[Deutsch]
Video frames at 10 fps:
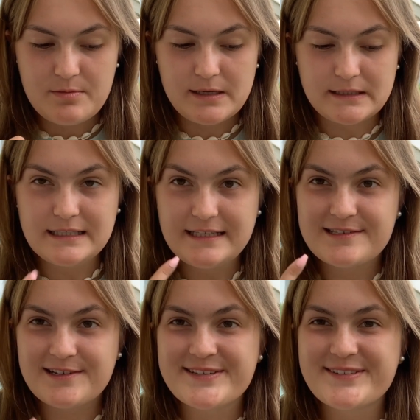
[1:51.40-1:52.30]
Paris,
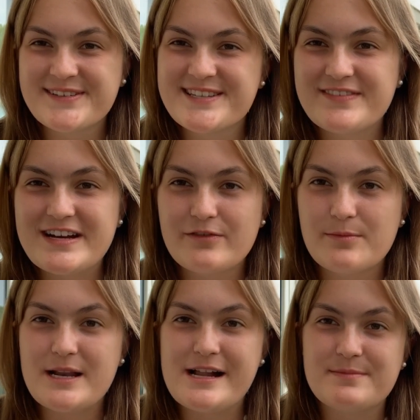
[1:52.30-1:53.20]
Oslo und so weiter, wo
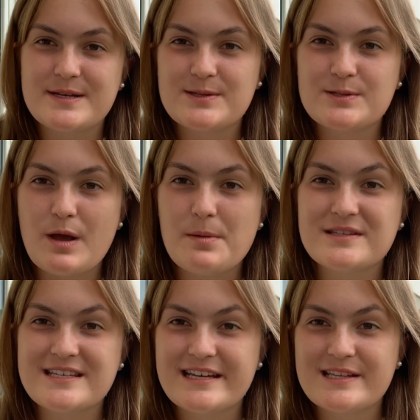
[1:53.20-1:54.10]
man halt immer so swiped
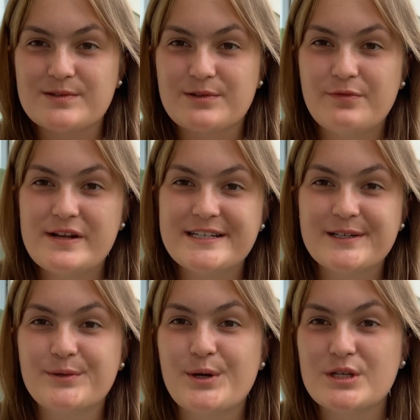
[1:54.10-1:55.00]
und sich dann so die
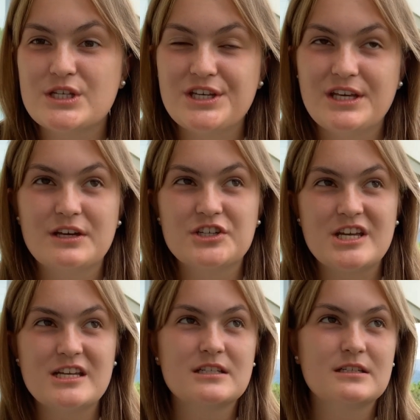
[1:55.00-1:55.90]
Filter und auch die
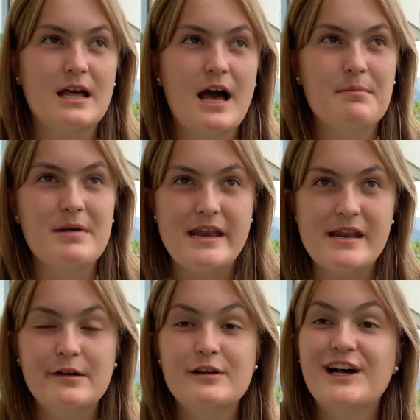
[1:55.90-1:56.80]
Städtenamen
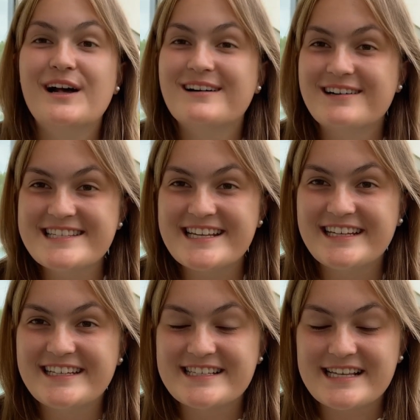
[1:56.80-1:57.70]
ändern. Und zwar
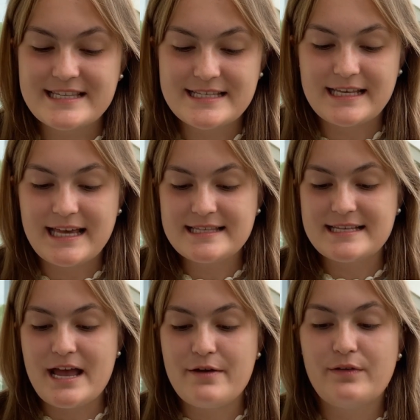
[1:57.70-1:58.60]
geht das Ganze
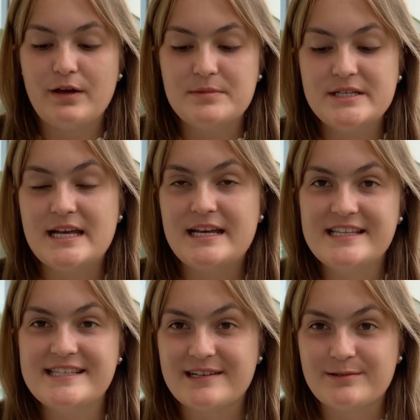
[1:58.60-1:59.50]
ganz einfach mit der
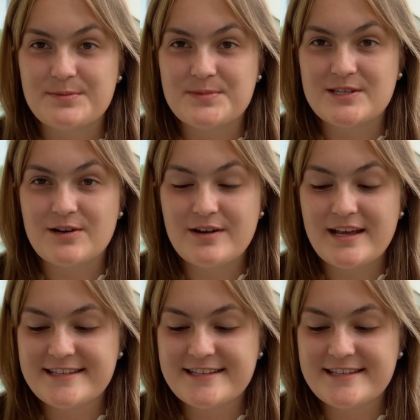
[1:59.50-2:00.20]
Instagram Story.